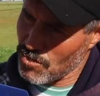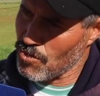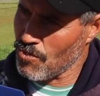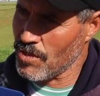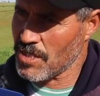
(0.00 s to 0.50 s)

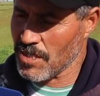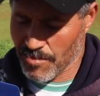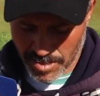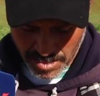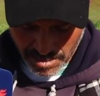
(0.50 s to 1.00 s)
وهو
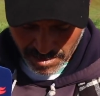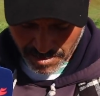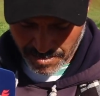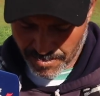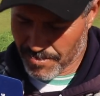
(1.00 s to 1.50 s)
نسيبي
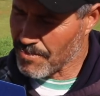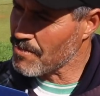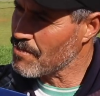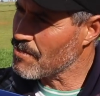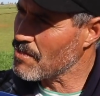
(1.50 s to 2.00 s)

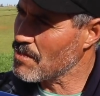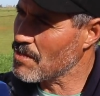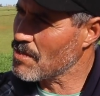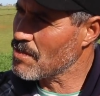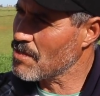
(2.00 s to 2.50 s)

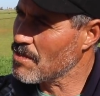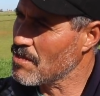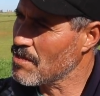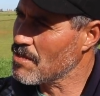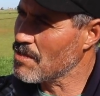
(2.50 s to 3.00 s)
الرضيع
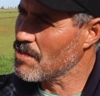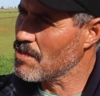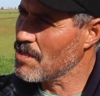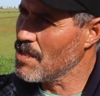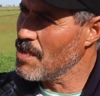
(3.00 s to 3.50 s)
عنده شهرين
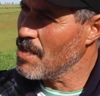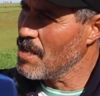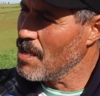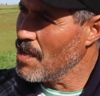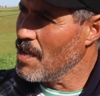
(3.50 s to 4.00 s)
ولا 40 يوم
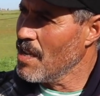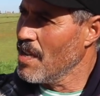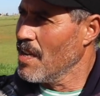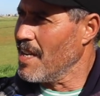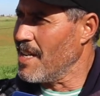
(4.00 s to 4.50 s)

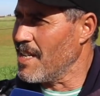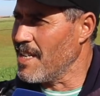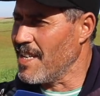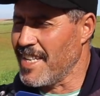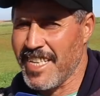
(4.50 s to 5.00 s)

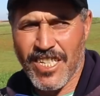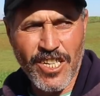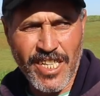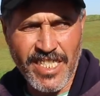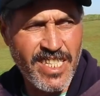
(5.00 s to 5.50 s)
هي
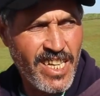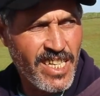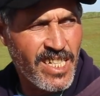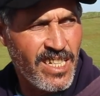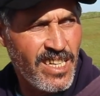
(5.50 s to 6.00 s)
جات عندي
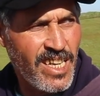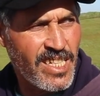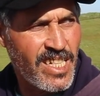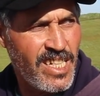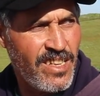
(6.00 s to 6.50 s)
لحد
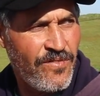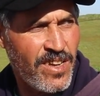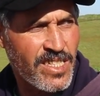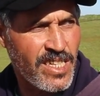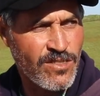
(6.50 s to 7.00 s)
لحد اللي
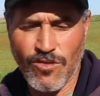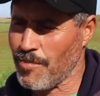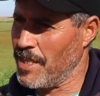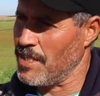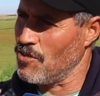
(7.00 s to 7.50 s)
فات عنده
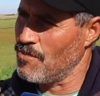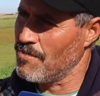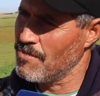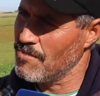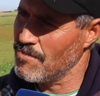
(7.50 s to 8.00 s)
40
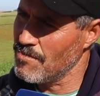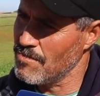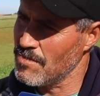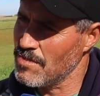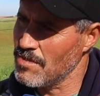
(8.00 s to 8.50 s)
يوم
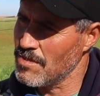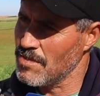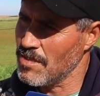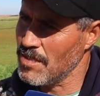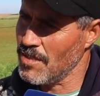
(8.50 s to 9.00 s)

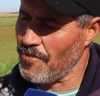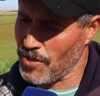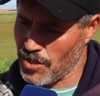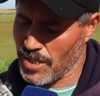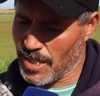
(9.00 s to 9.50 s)

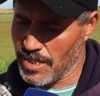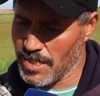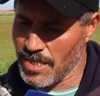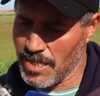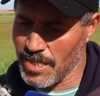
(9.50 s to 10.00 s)
فاش جات
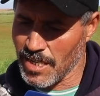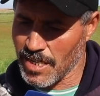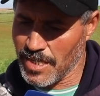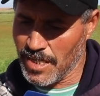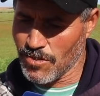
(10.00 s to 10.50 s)
عندي هي
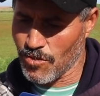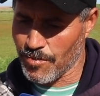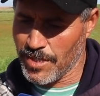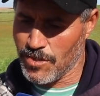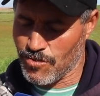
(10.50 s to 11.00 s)
كان عنده
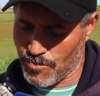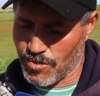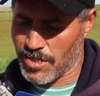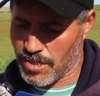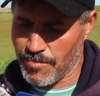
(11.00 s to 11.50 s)
40 يوم
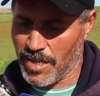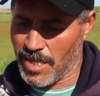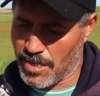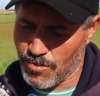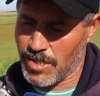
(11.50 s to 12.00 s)
وجلست
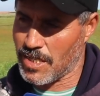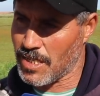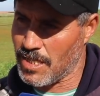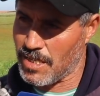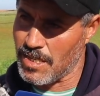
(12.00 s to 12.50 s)
معايا
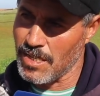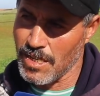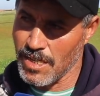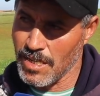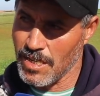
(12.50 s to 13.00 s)
ولقاتها
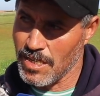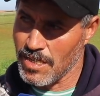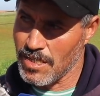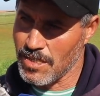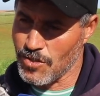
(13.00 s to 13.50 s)

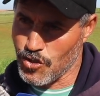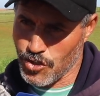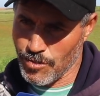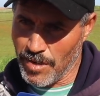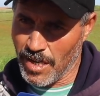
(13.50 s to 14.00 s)

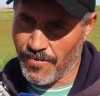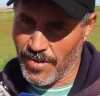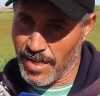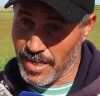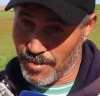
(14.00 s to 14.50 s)
الجمعه في
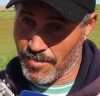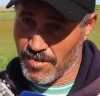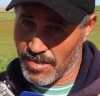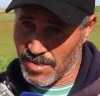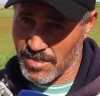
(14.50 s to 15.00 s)
الليل
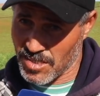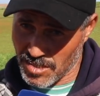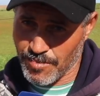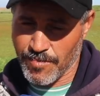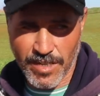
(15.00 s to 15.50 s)

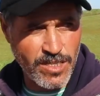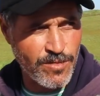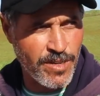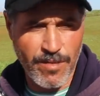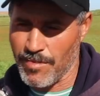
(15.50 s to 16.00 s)
السبت مع
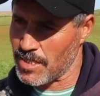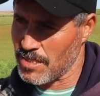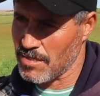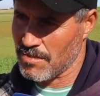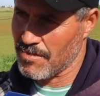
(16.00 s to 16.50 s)
الصباح
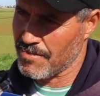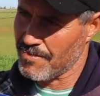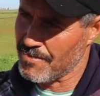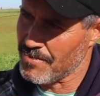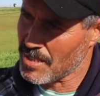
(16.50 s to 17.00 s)
مات
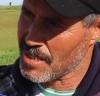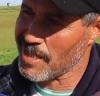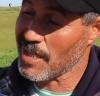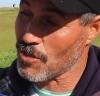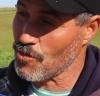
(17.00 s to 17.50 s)

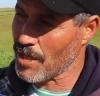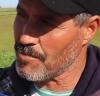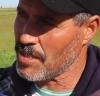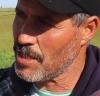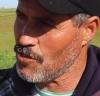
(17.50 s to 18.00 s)
اكثر تكون
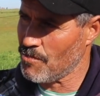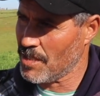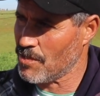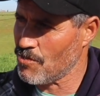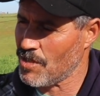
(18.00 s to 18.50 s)
50
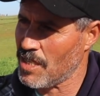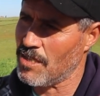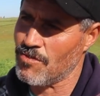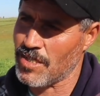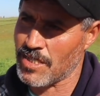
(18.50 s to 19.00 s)
يوم عنده
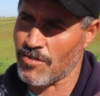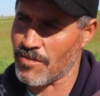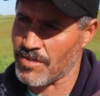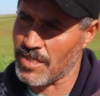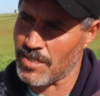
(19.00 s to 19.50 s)
ولا ولا كذا
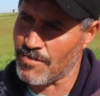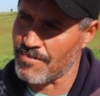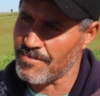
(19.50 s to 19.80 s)
50